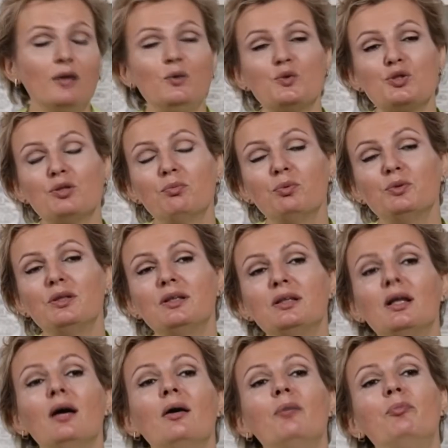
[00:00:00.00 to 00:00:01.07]
Нужно будет
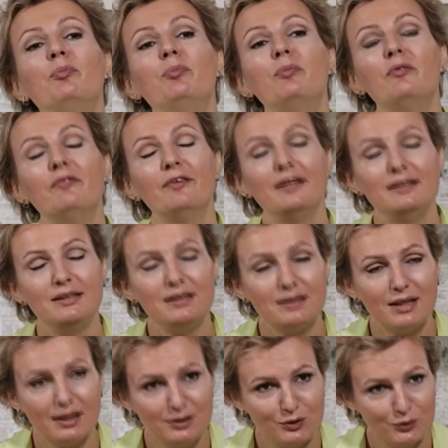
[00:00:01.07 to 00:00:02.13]
водить
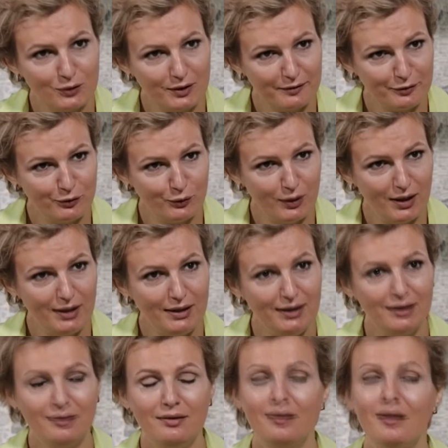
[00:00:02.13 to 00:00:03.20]
котенка в
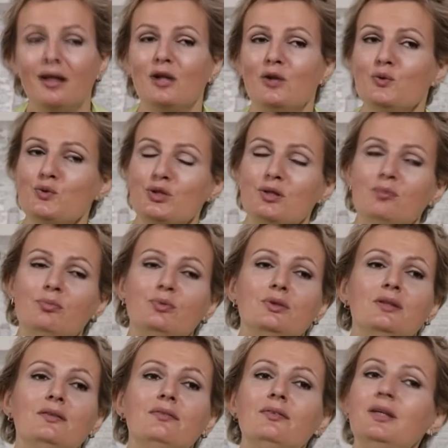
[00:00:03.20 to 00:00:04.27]
туалет, нужно
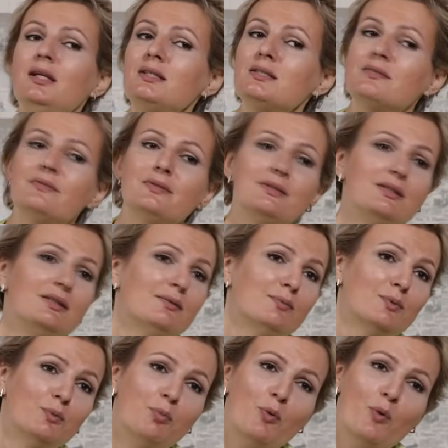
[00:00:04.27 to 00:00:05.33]
будет вылизывать ему